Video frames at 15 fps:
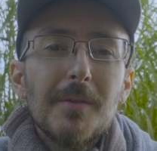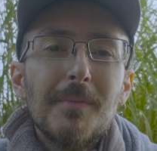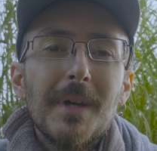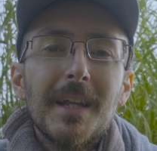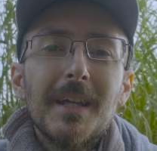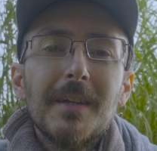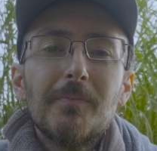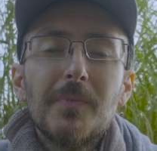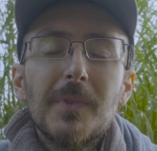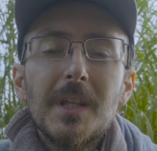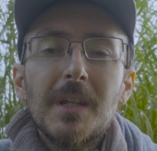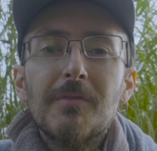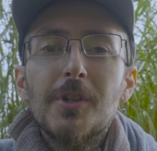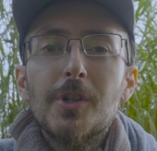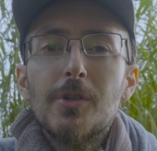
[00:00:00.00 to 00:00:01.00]
Bene,
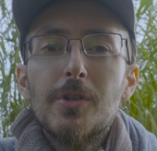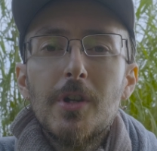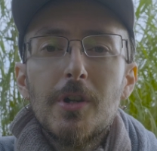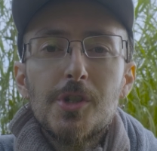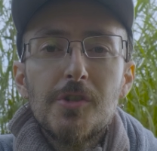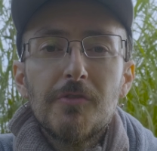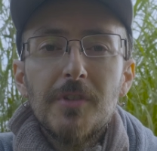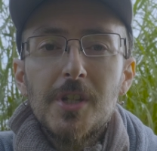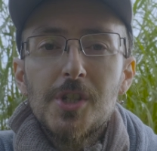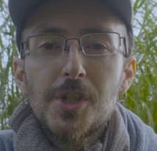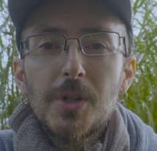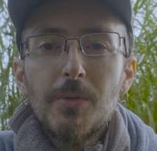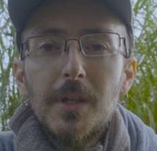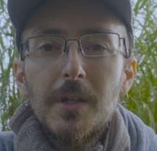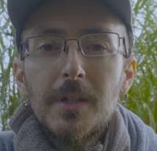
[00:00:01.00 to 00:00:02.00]
il video di oggi
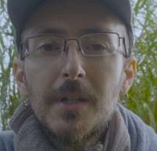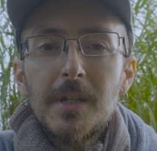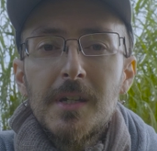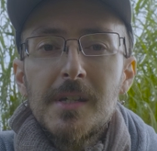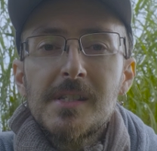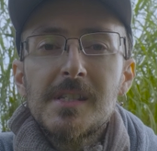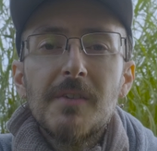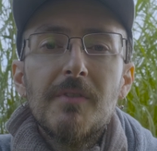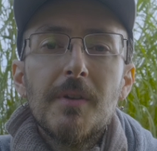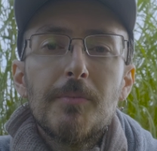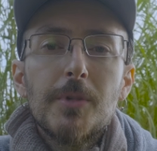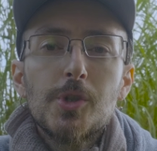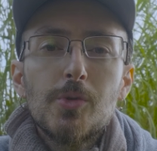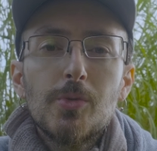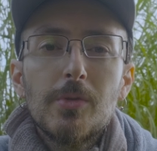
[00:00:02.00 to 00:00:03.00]
finisce qui, se vi è
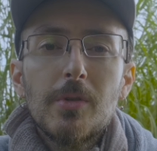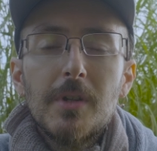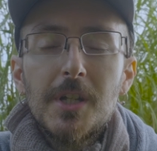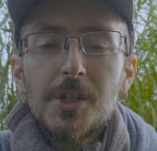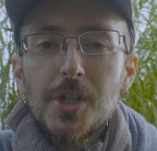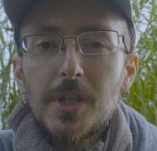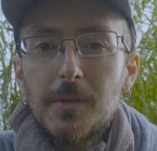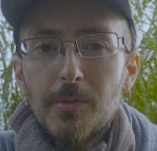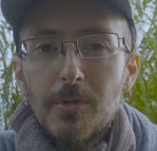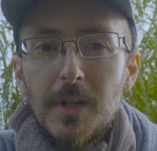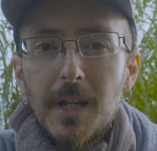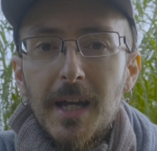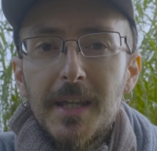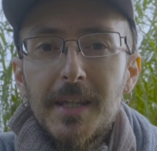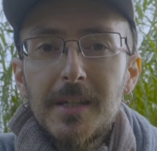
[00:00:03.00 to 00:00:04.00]
piaciuto lasciatemi un
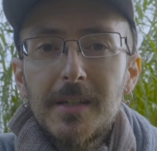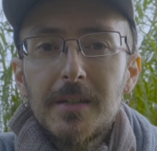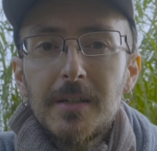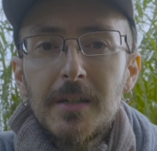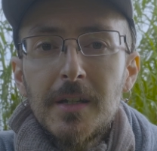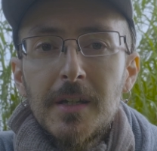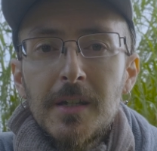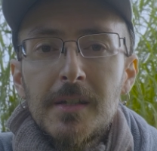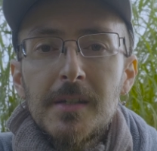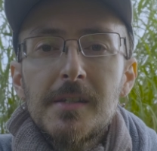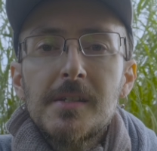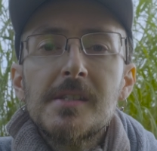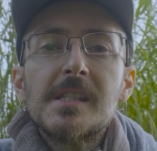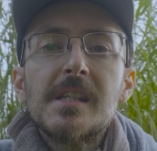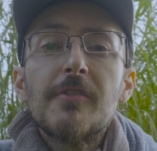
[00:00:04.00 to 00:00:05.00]
like,
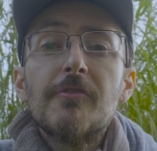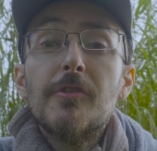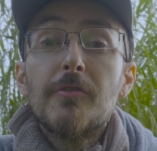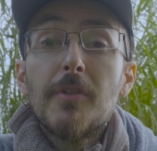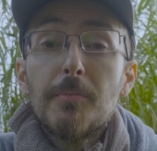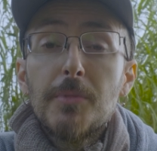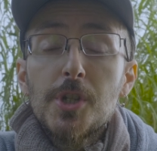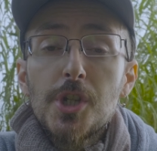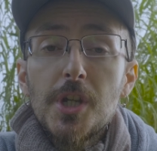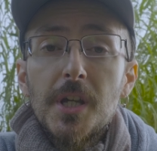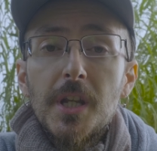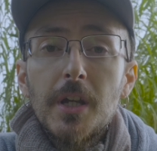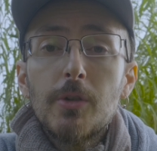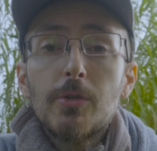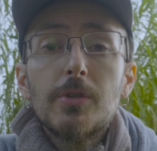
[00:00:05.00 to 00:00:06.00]
se vi fa
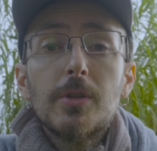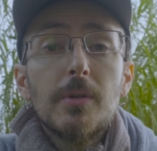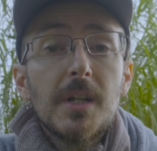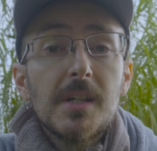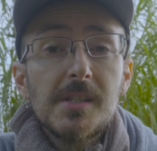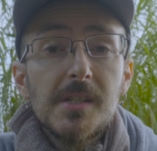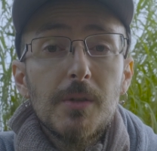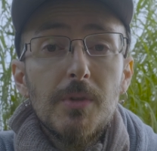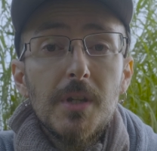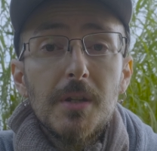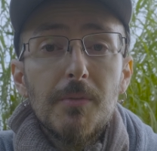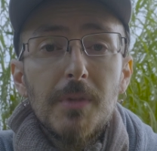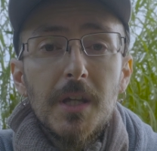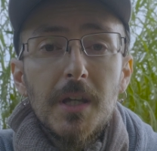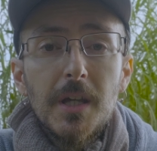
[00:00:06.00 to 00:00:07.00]
piacere continuare a
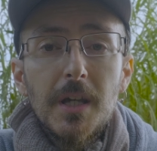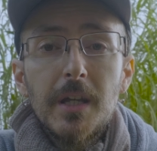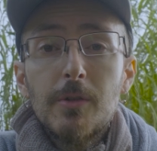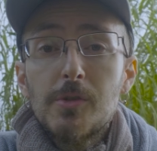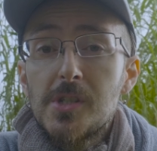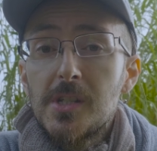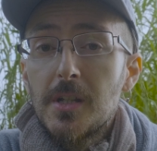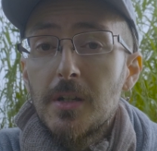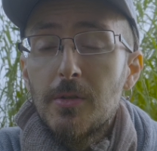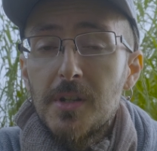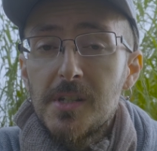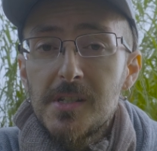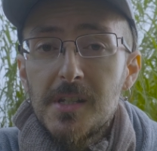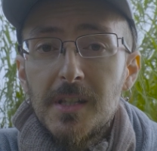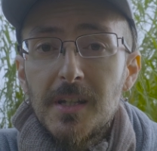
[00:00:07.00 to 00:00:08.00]
seguirmi e non siete ancora
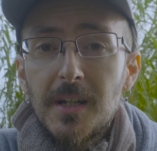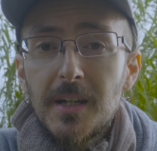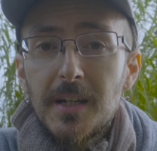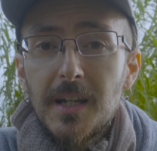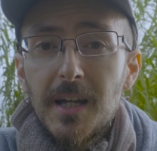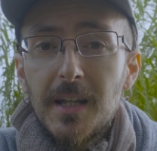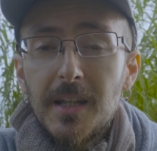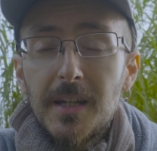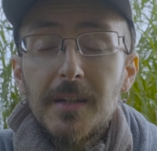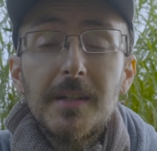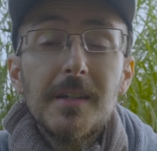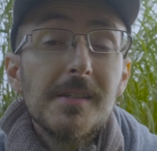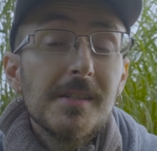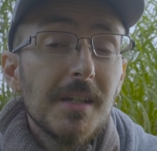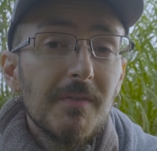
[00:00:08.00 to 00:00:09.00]
iscritti al canale
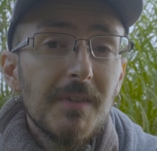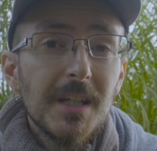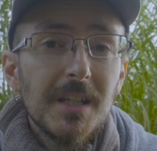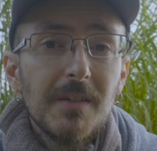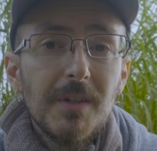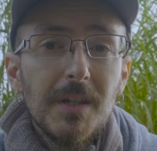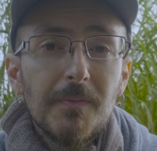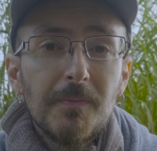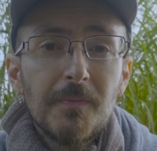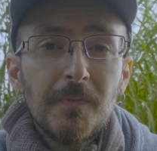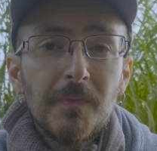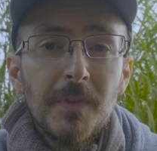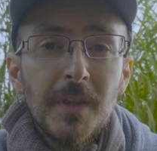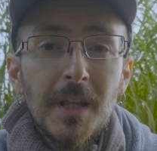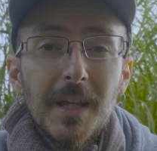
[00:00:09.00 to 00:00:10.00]
iscrivetevi
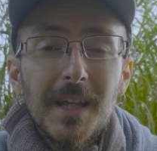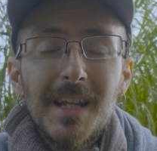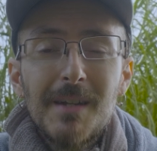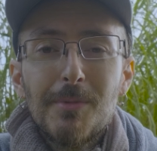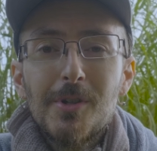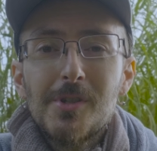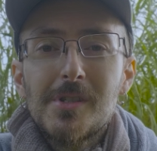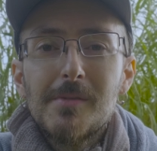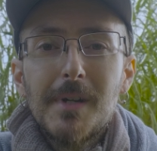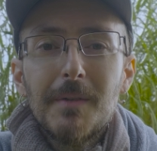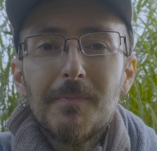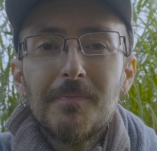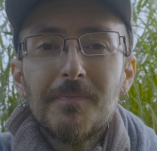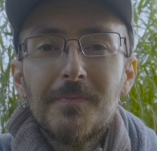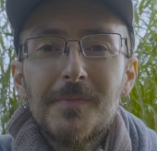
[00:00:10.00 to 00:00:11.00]
e alla prossima,
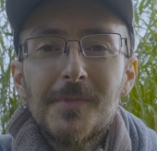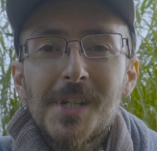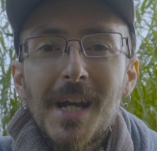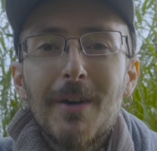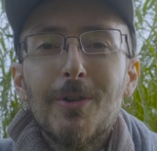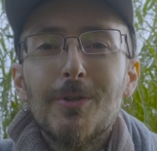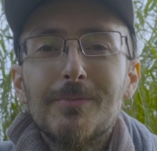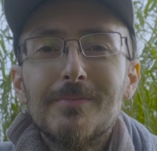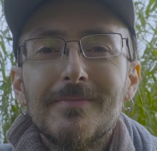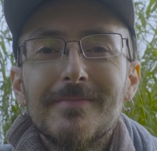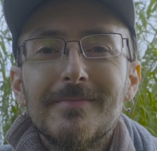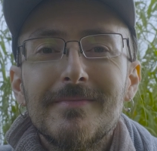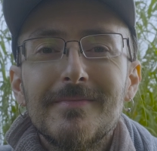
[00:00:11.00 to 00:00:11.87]
ciao!